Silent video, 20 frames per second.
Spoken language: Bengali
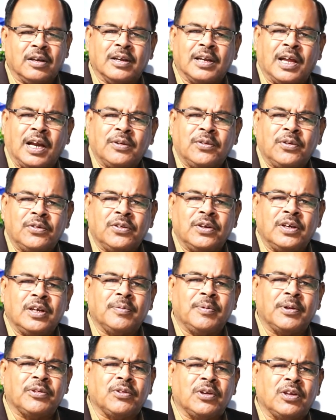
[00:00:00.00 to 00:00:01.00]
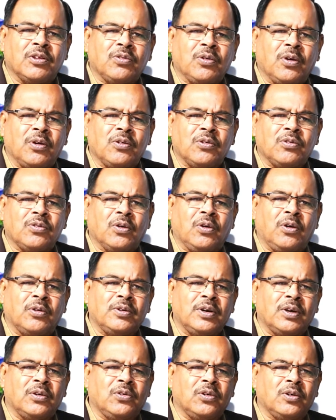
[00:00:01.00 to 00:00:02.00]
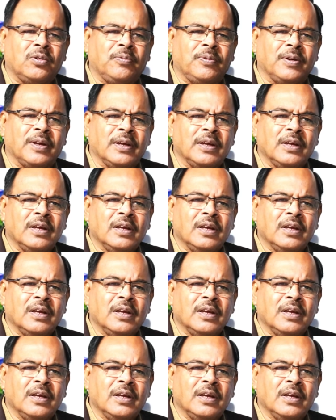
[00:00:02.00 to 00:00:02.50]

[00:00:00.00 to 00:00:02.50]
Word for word: নারায়ণগঞ্জের নির্বাচনে সহিংস ঘটনা ঘটবে